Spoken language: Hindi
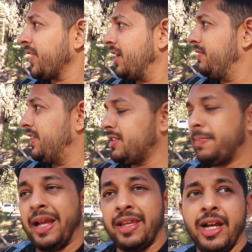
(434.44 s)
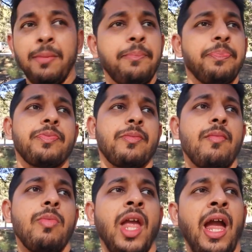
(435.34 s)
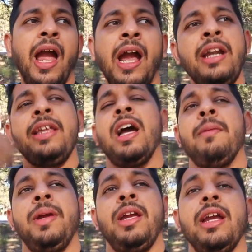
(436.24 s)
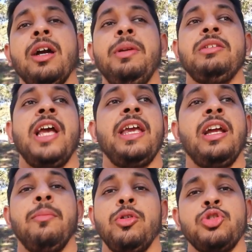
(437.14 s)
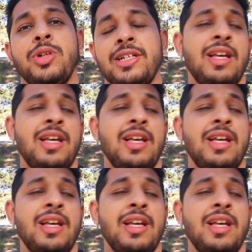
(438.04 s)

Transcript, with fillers: वी जस्ट पैकिंग अप एंड यहाँ पे एक अभी जाएंगे हम लोग छोटा